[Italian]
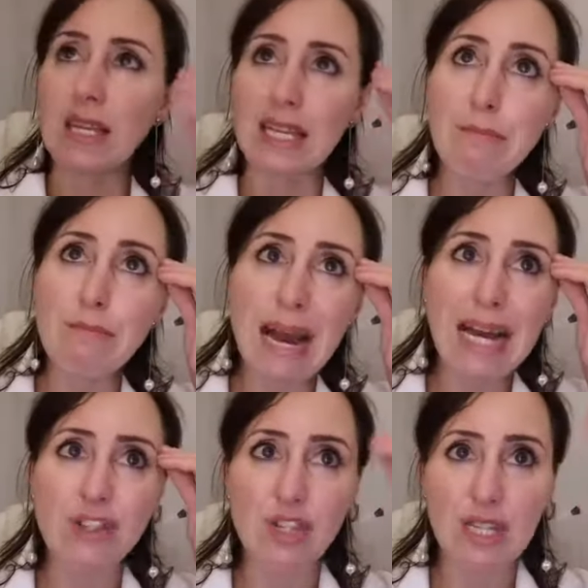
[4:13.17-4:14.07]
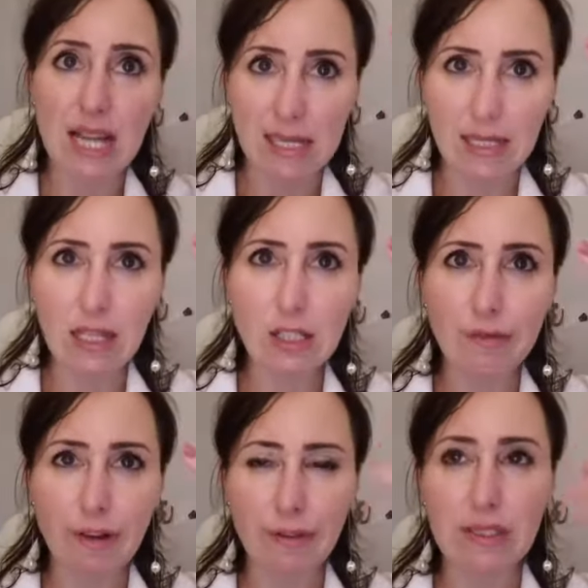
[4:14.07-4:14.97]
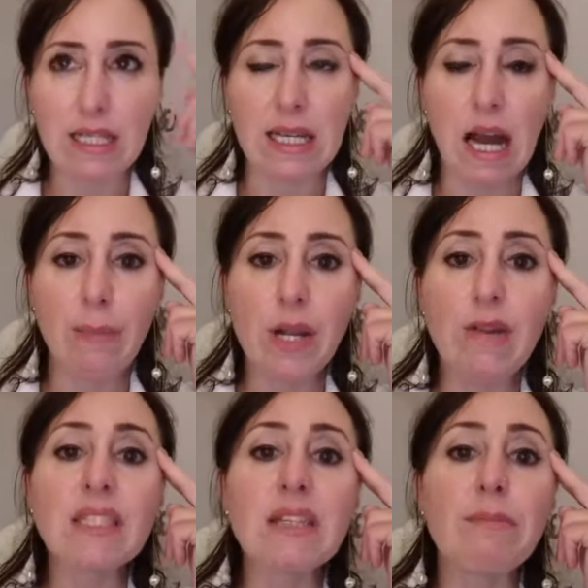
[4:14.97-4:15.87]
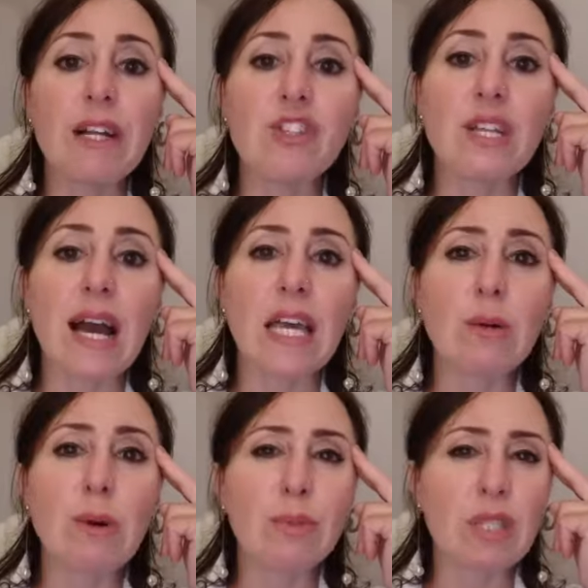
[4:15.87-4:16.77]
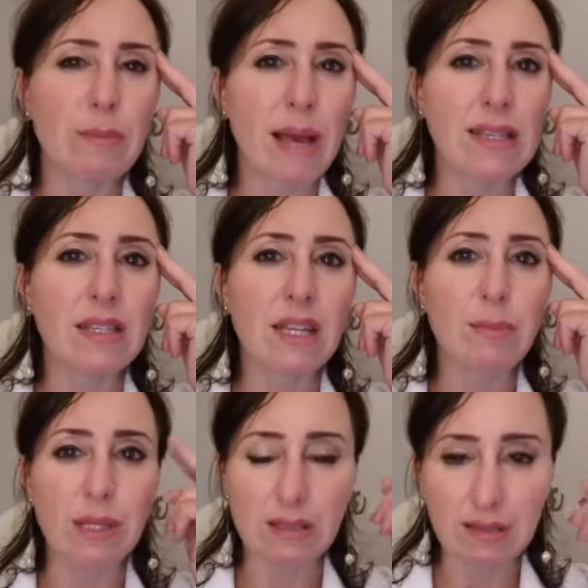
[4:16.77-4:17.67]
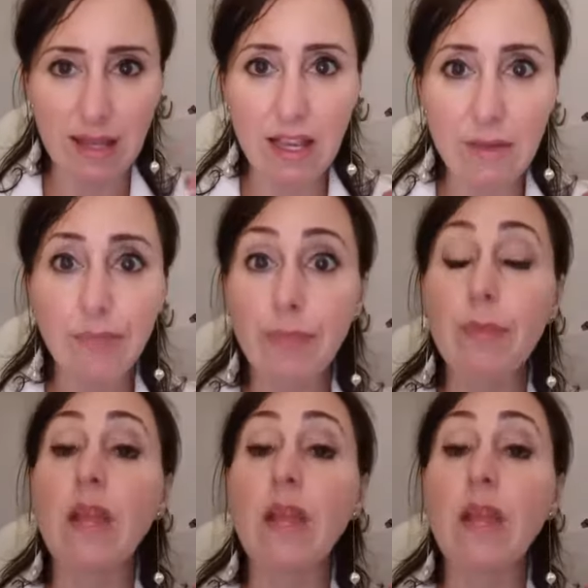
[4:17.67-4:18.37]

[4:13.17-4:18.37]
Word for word: Immagina, se adesso fai fatica, prova ad immaginare come potrebbe essere per te